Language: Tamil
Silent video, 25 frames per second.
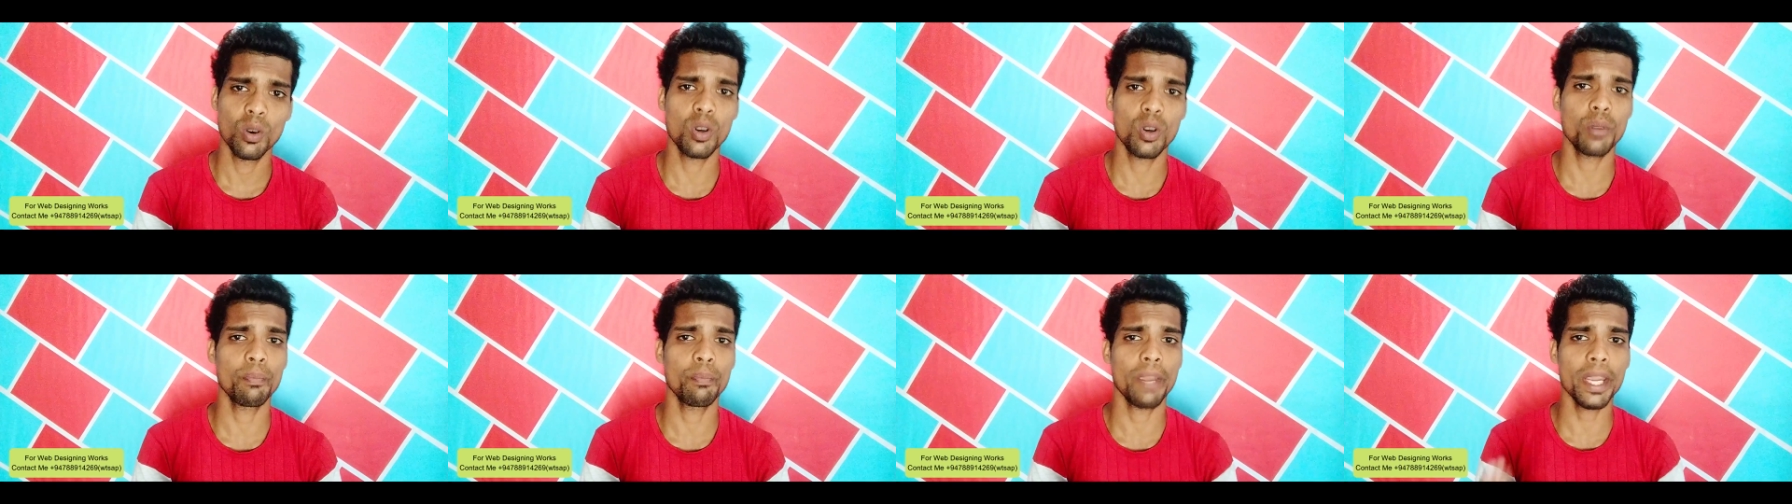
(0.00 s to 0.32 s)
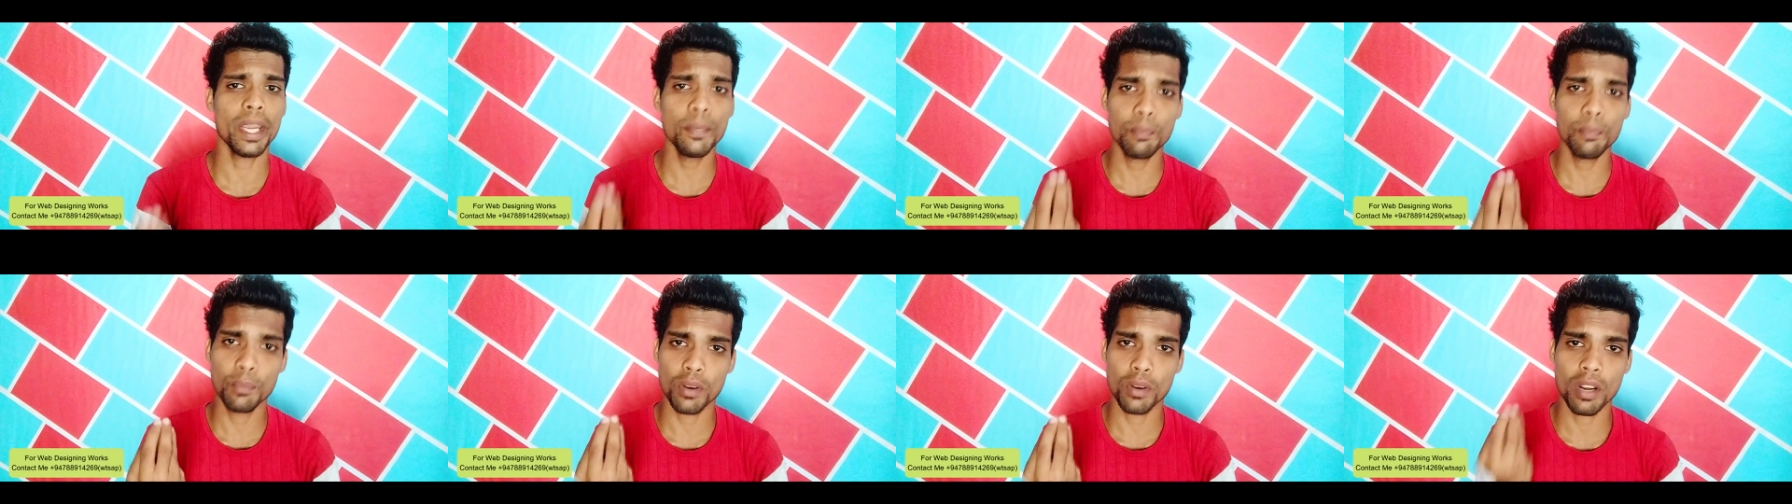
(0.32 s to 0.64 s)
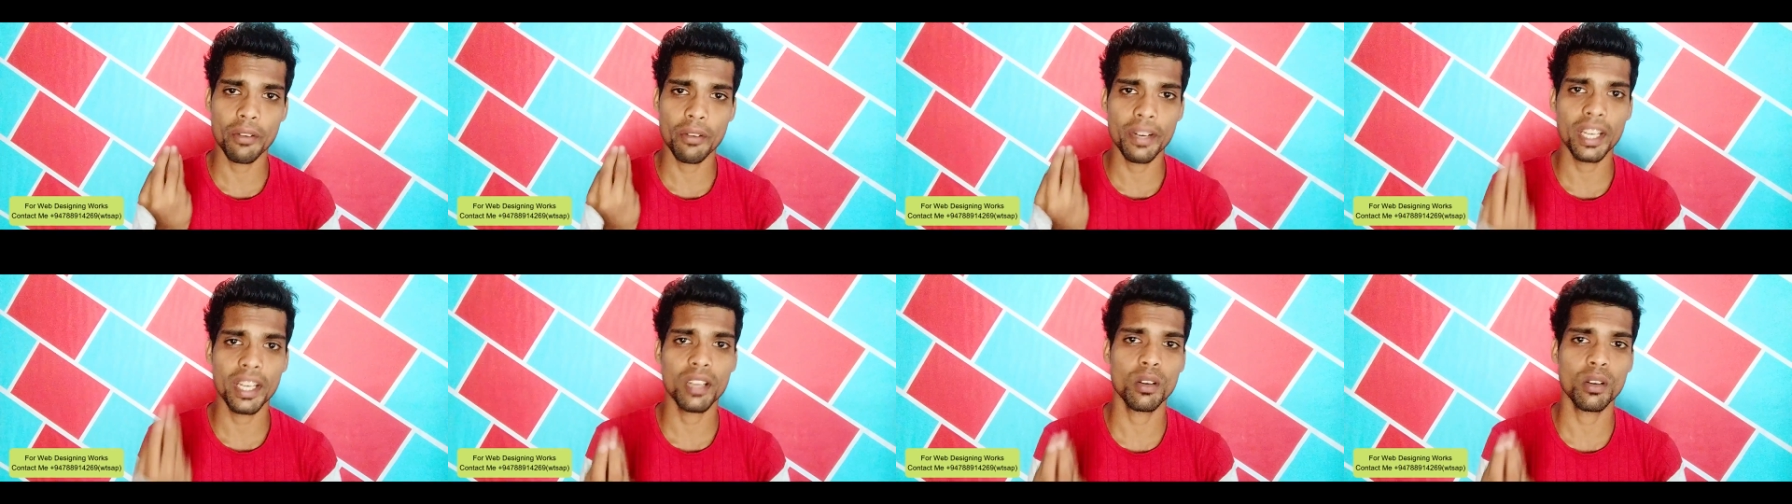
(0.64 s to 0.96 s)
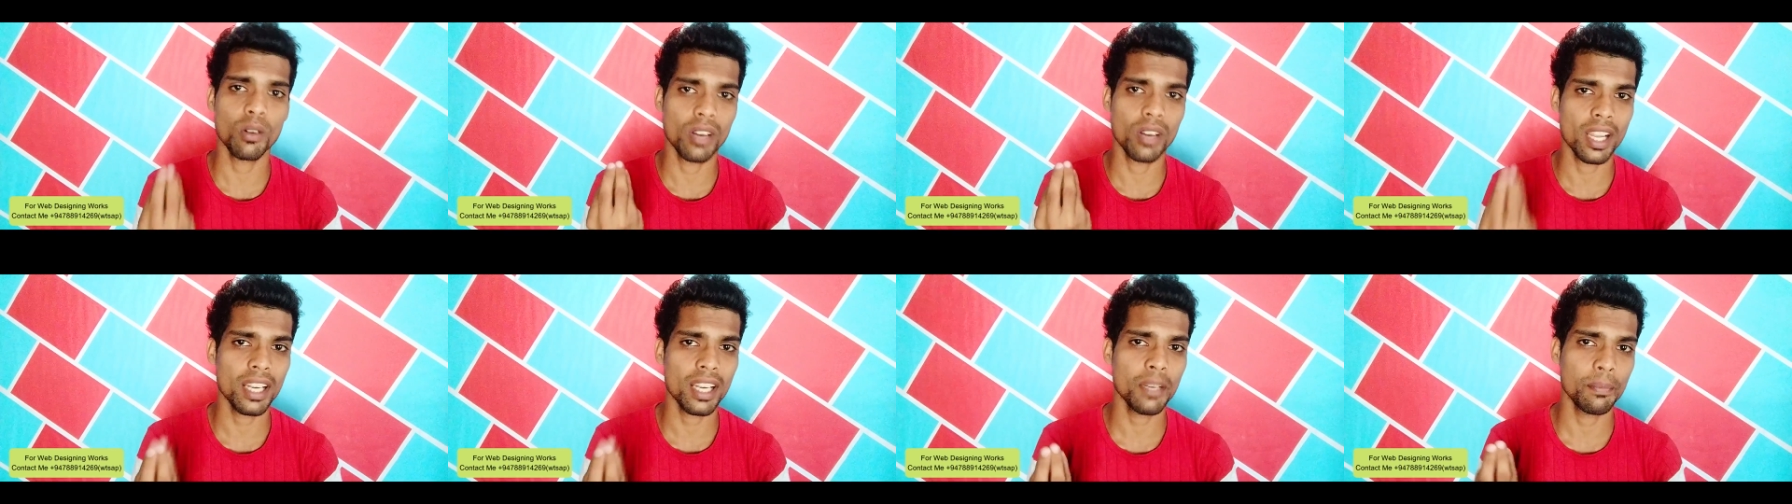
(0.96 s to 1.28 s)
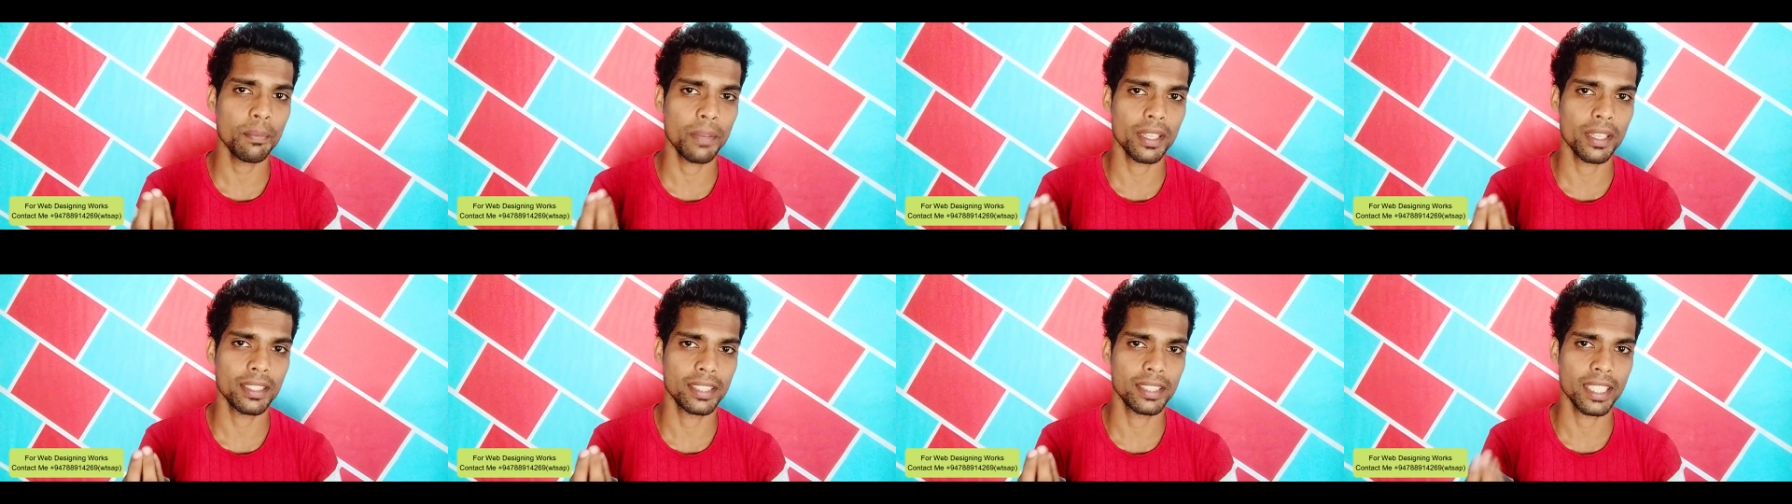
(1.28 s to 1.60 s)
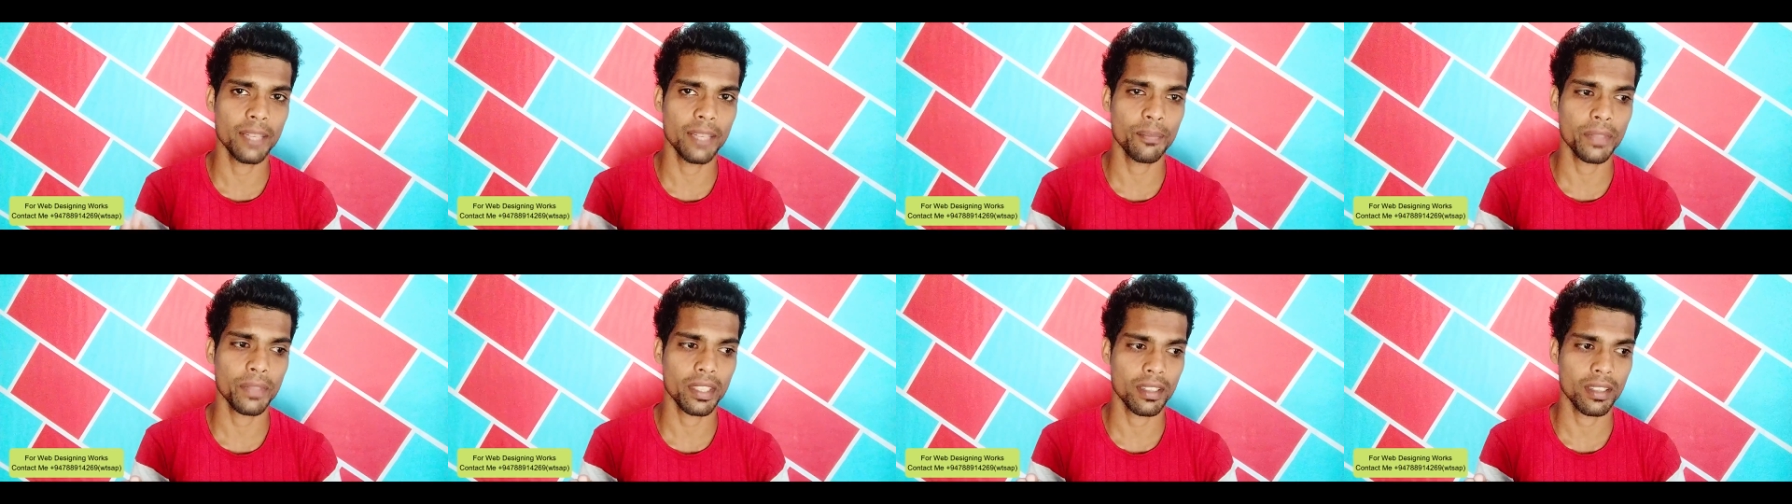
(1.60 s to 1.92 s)
ஒரு மெயின் ப்ரொவைடர் ஒரு ஆள் இருப்பார்
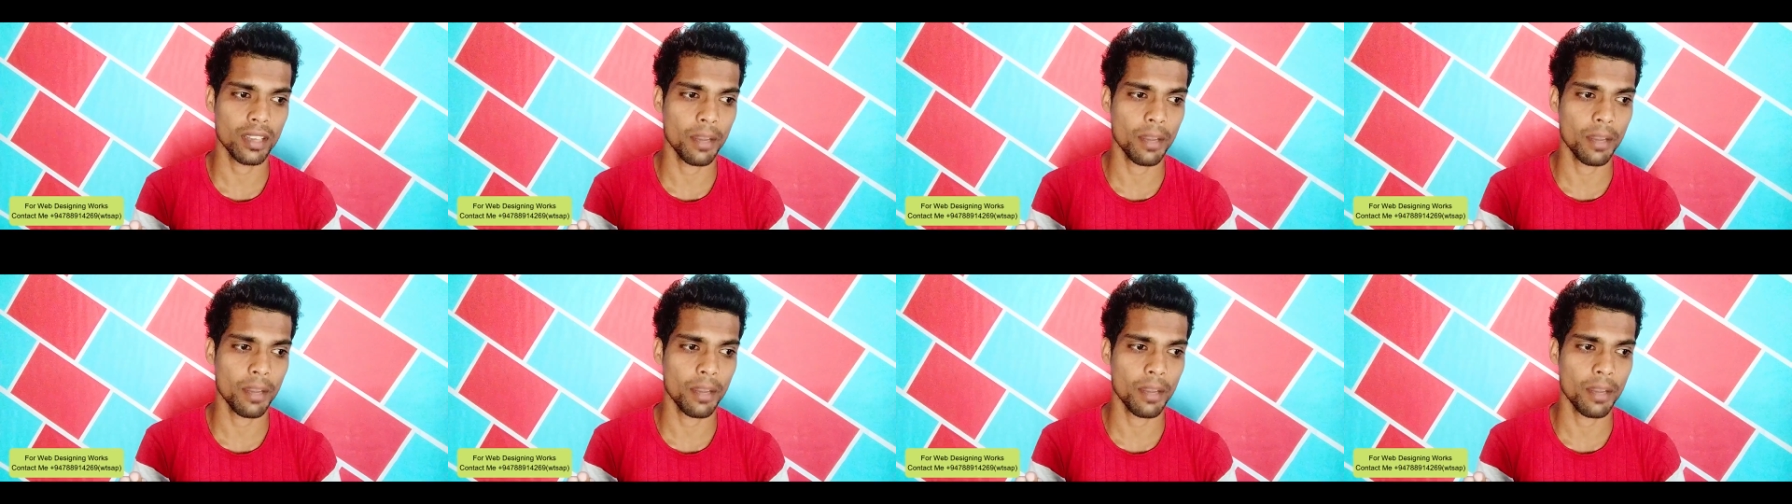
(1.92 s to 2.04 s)
சரியா